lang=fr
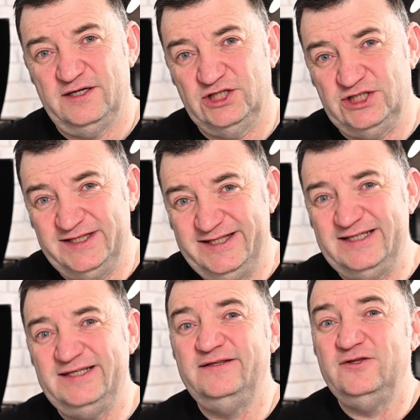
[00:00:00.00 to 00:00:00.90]
j'ai
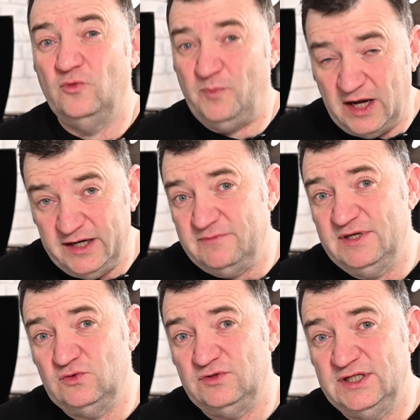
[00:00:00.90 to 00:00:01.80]
décidé de parler de
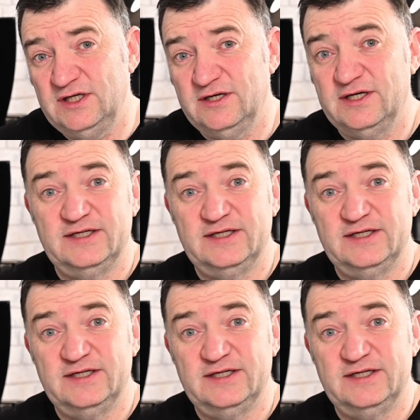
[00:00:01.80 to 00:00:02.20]
mes outils.